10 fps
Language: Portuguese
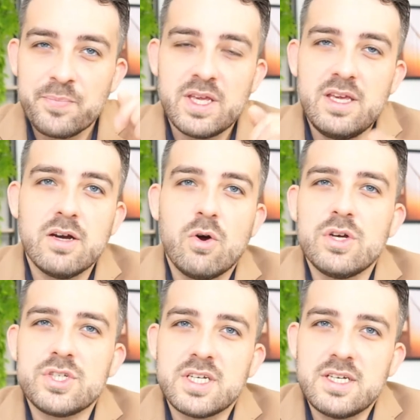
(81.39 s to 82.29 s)
E
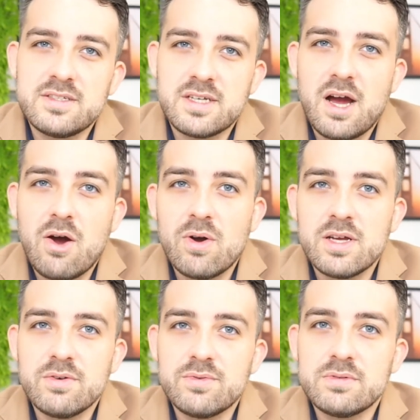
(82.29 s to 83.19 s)
hoje essa aula
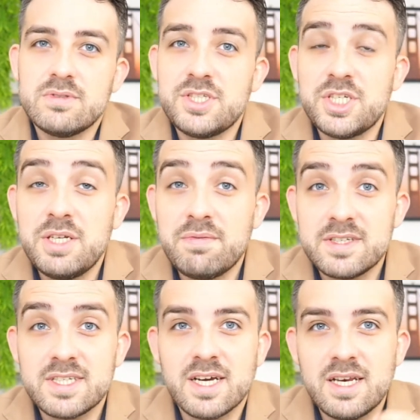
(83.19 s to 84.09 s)
eu decidi
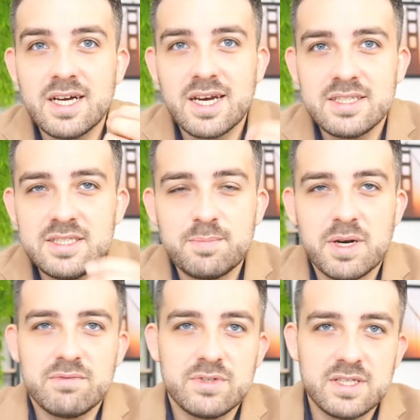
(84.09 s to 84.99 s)
fazer ela grátis para
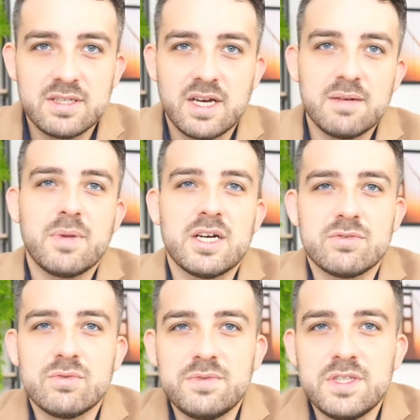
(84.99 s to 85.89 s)
você. Tá embaixo
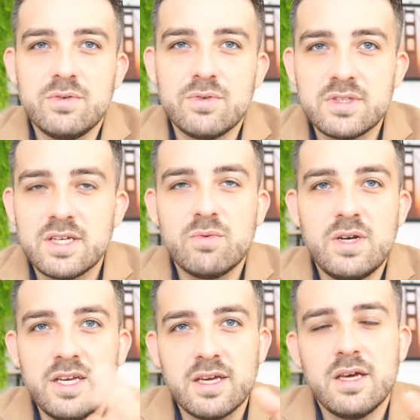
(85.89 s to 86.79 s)
do vídeo tem um
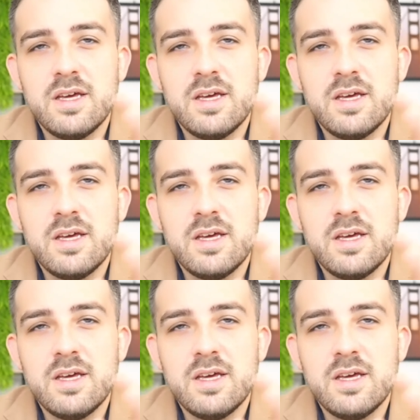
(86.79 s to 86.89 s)
link.